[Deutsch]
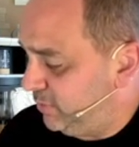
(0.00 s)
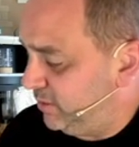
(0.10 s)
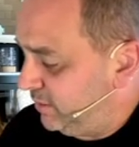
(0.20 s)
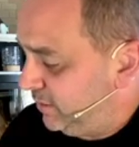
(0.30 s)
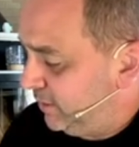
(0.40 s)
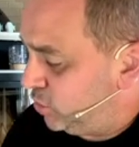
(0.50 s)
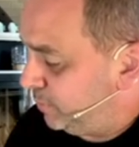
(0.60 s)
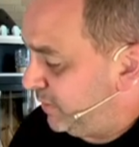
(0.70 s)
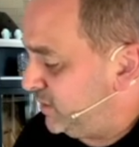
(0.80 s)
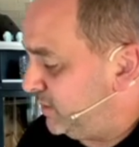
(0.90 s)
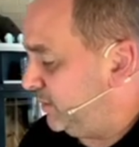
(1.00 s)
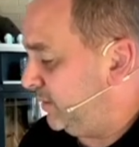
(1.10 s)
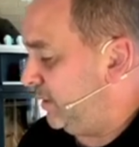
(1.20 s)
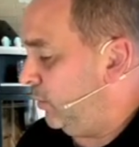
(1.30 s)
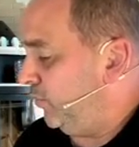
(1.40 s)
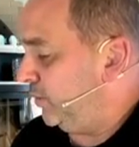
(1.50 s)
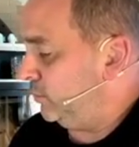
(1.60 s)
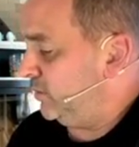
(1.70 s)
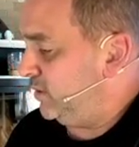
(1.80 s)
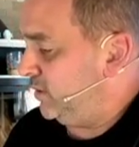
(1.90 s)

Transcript: mit den entsprechenden Aufhängungen,